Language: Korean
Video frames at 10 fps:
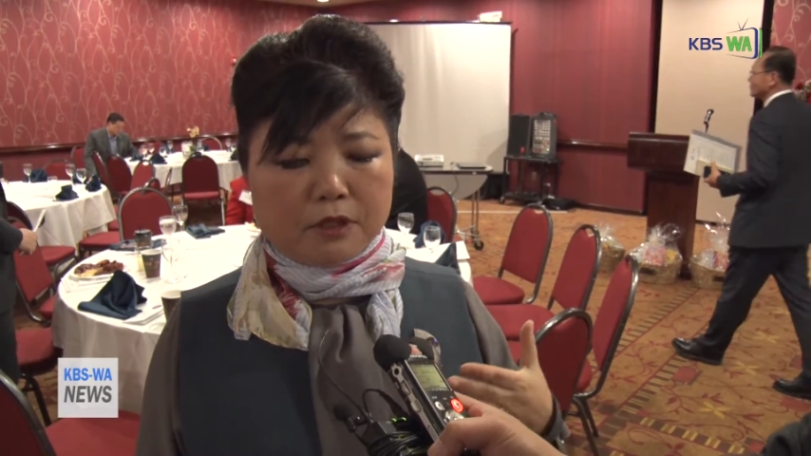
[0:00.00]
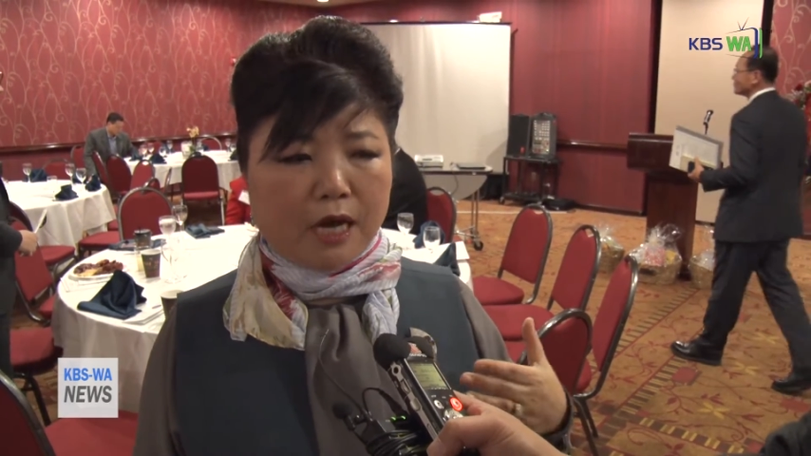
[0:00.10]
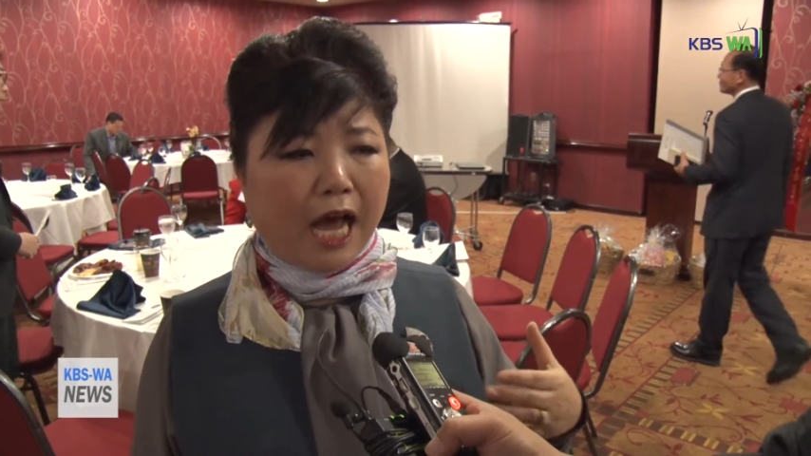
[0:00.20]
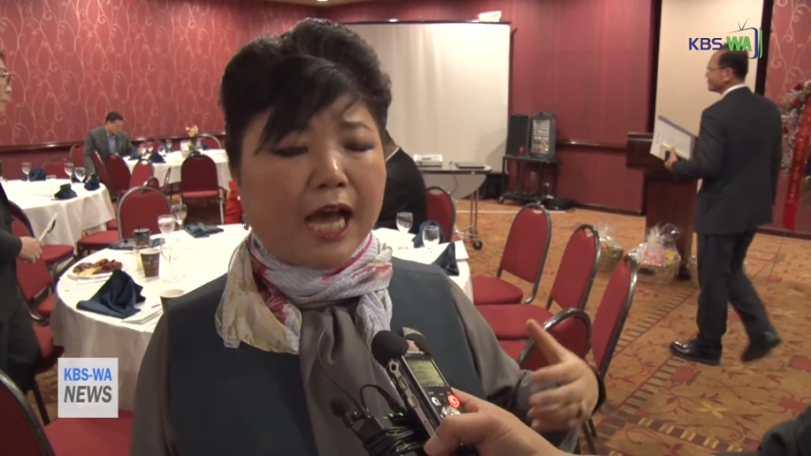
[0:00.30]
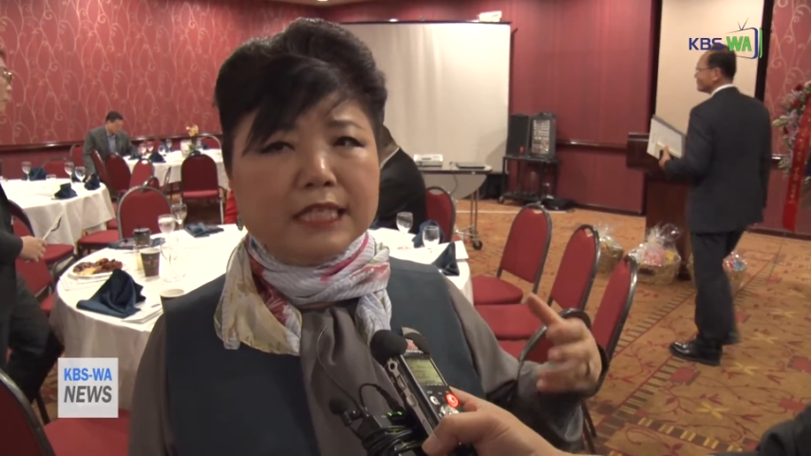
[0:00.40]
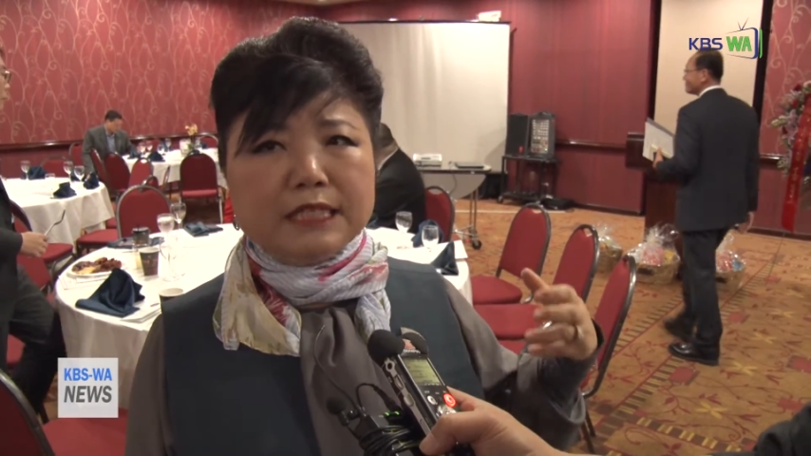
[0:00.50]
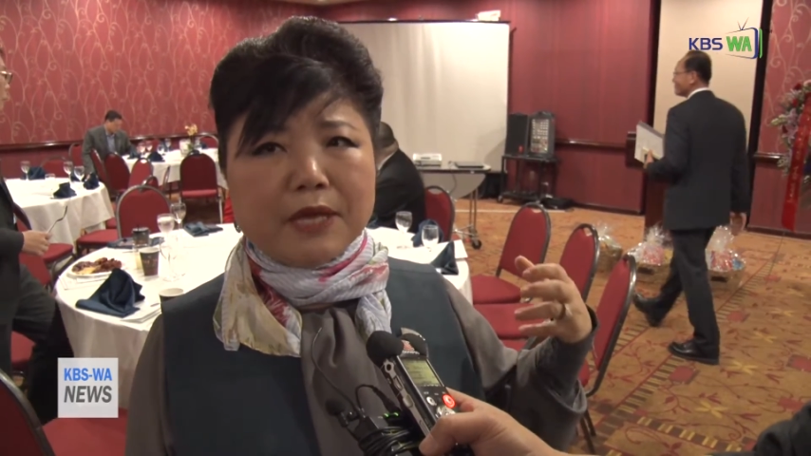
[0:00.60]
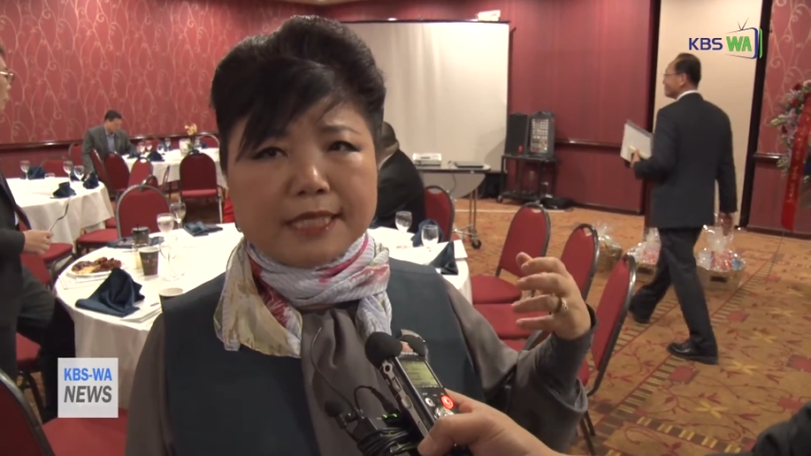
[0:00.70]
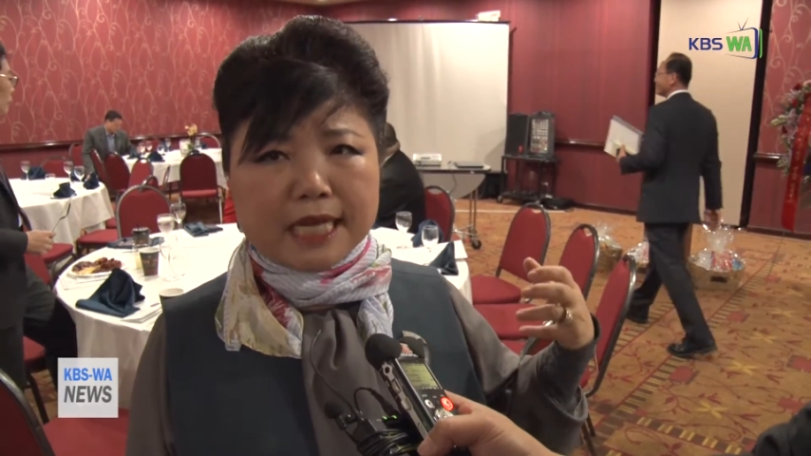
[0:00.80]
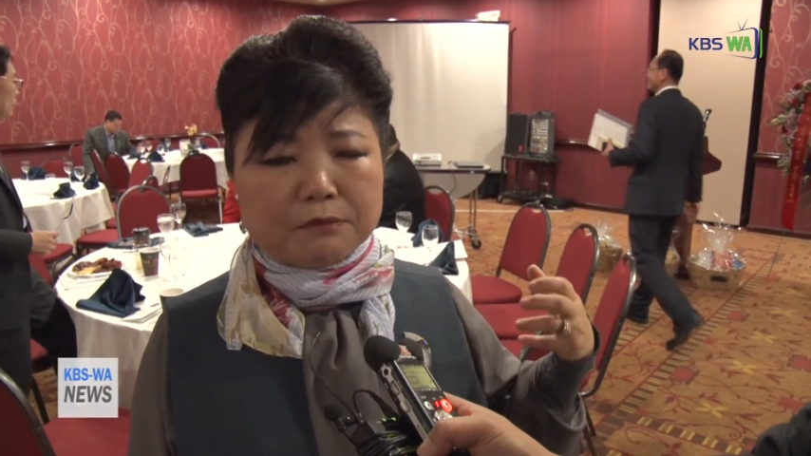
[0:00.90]

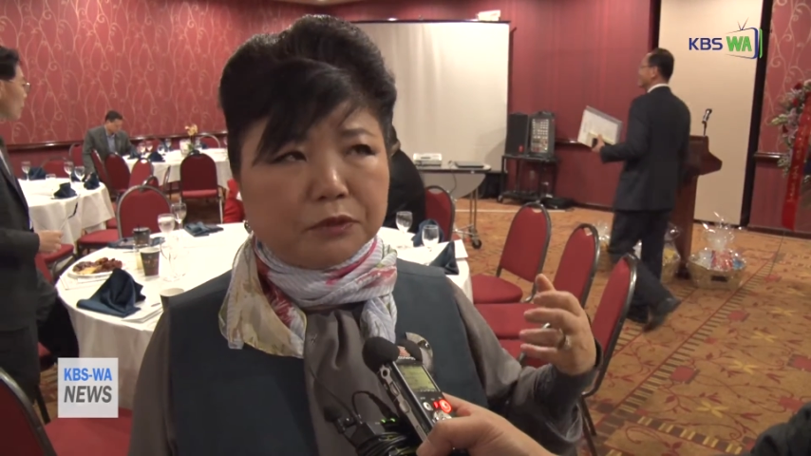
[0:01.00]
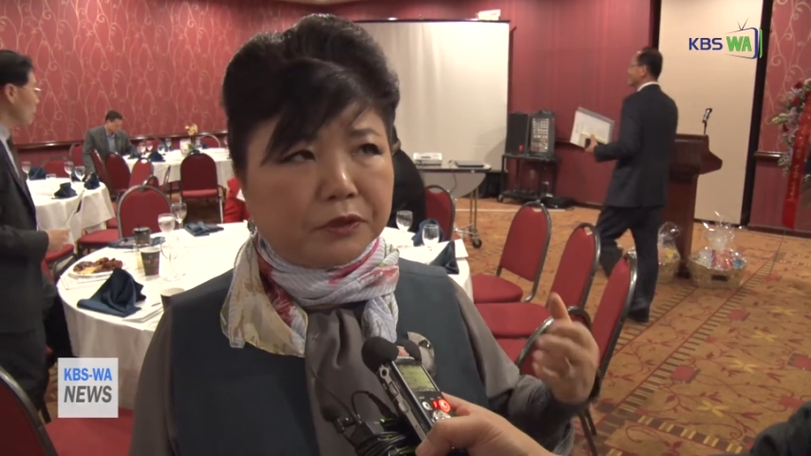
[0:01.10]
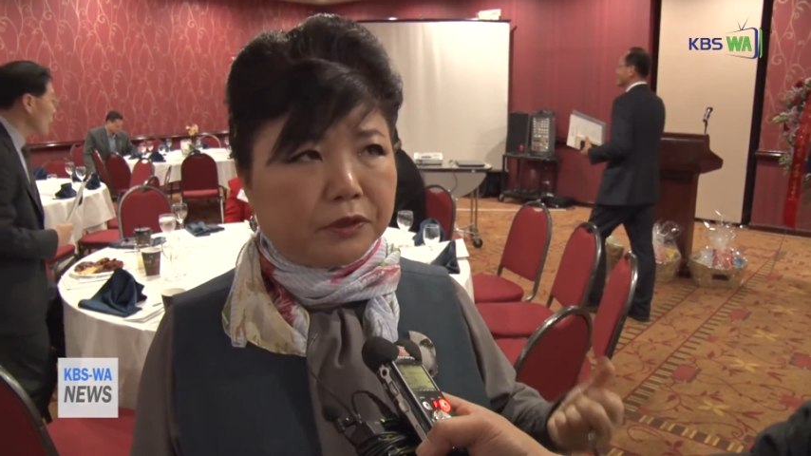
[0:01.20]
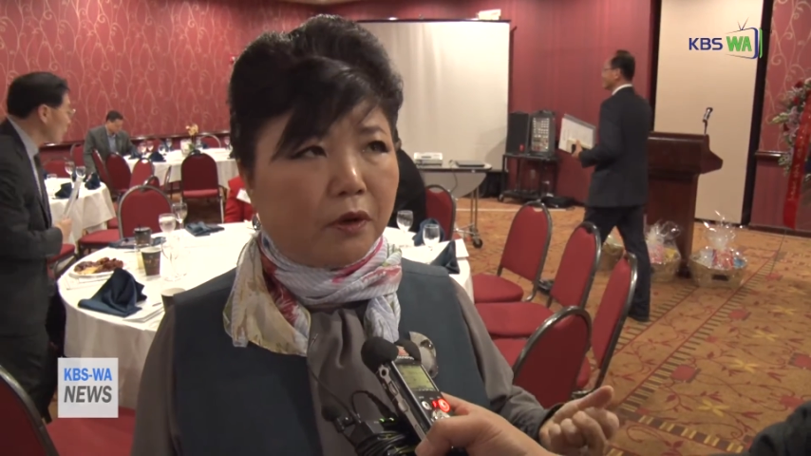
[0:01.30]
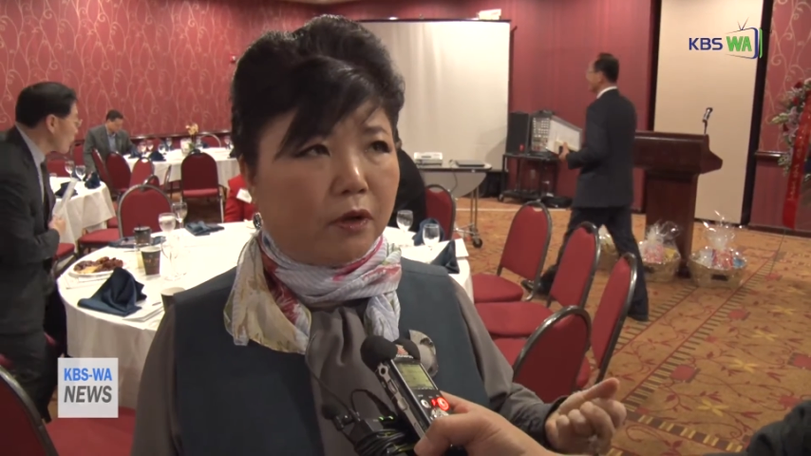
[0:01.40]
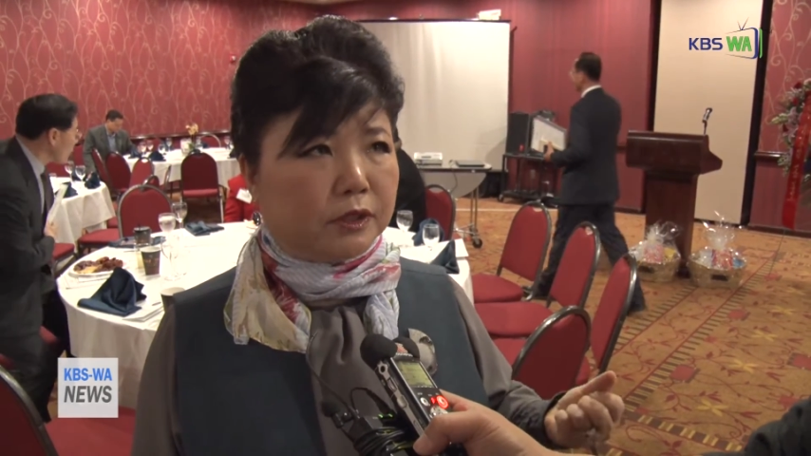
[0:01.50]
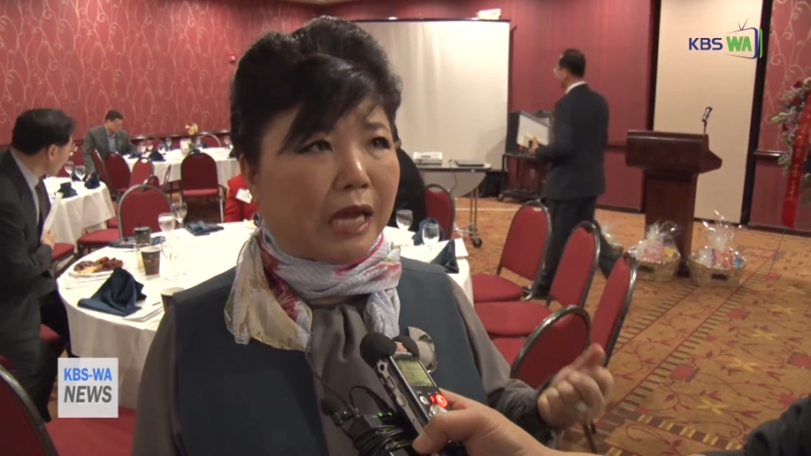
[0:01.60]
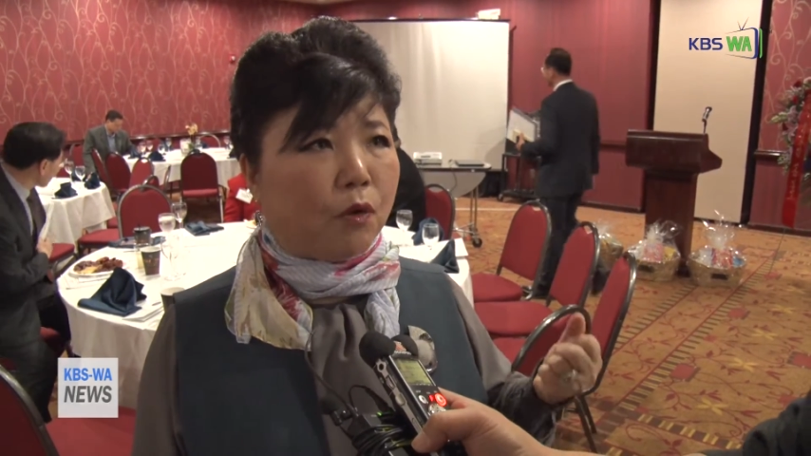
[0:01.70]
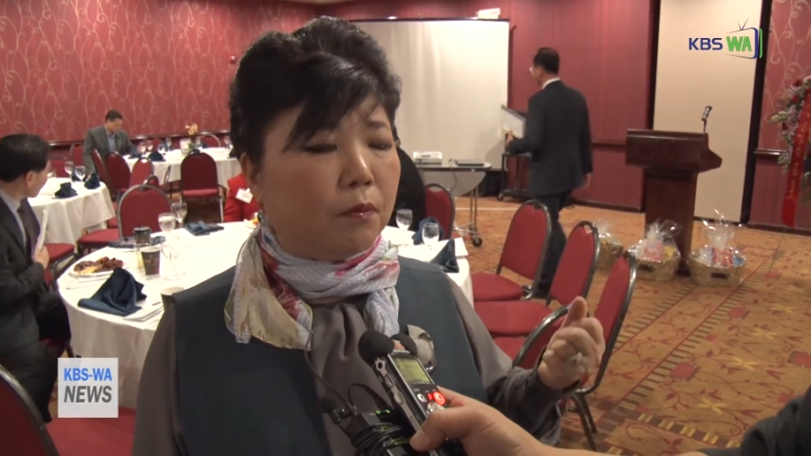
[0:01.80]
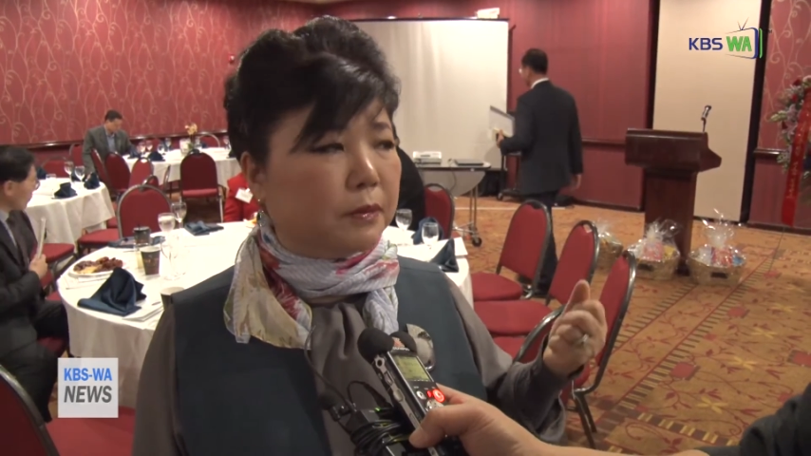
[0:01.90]
한인 회장부터
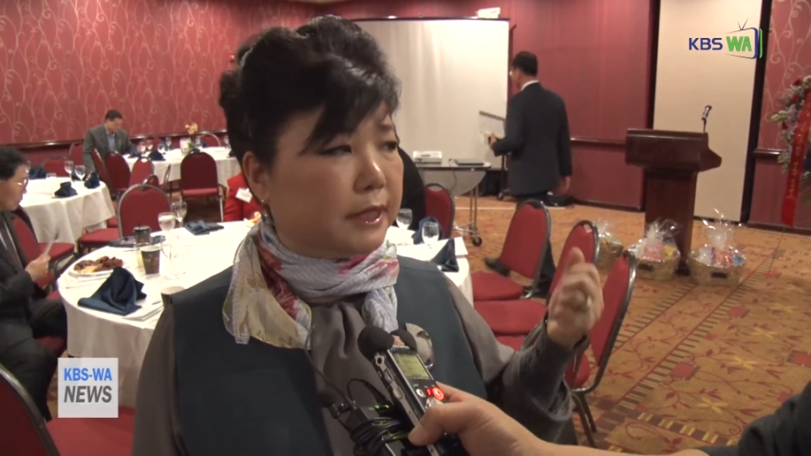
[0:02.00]
타코